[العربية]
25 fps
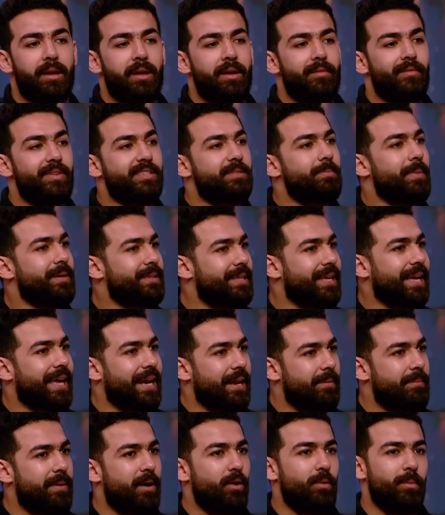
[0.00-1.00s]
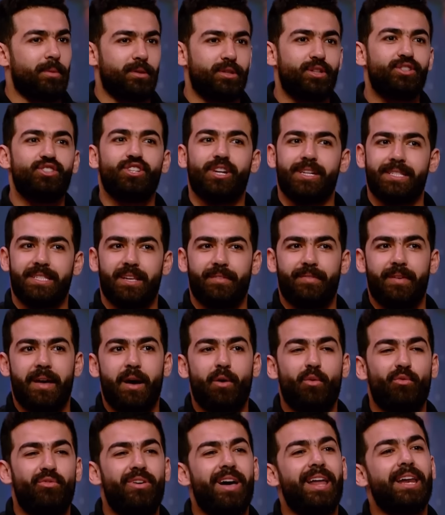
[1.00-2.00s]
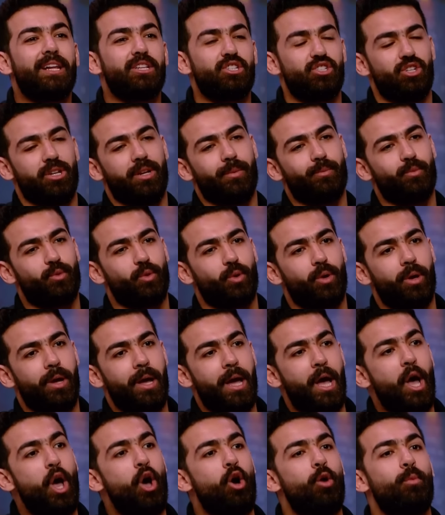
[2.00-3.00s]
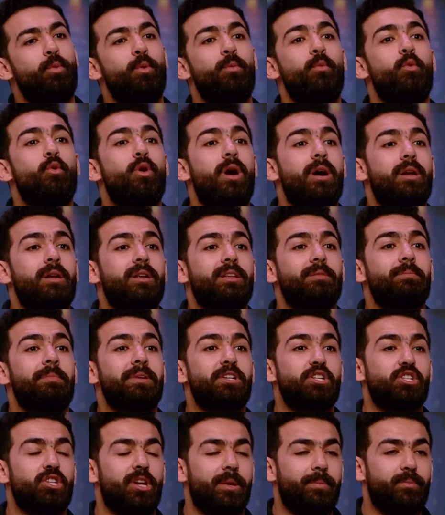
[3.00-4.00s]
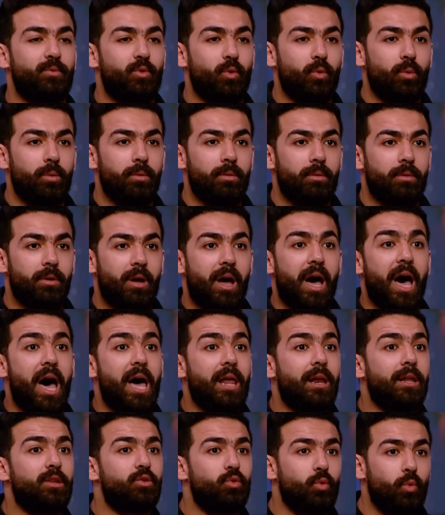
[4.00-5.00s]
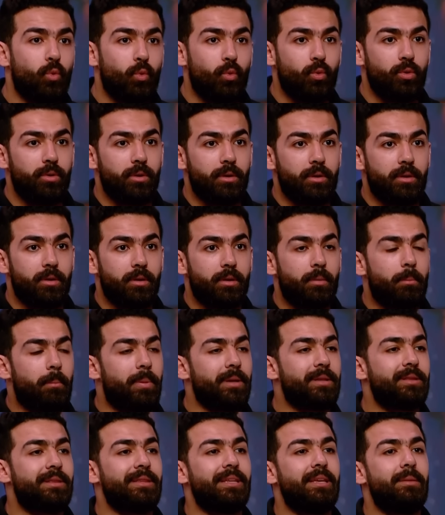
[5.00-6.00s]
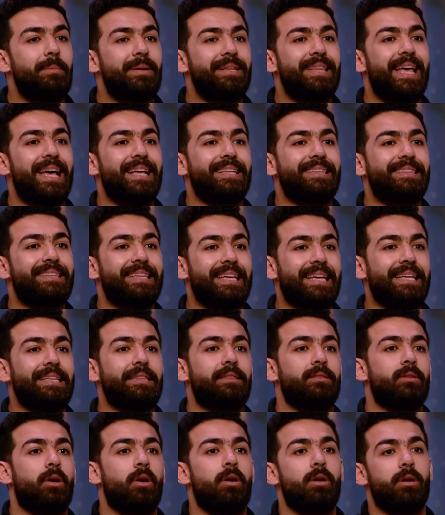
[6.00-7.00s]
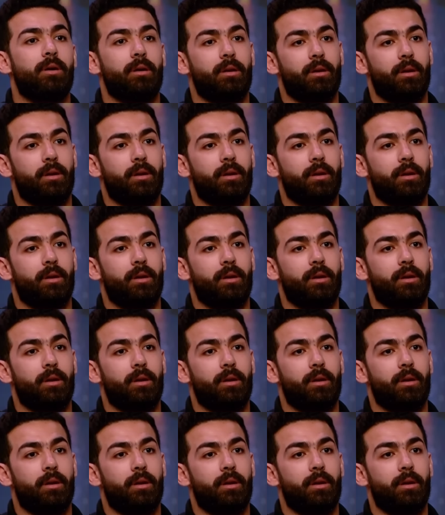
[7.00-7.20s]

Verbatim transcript: فسمعت كلامها وما رضيتش اكسفها وفعلا شربته وبمجرد ما شربته على طول بطني بدات تقيد نار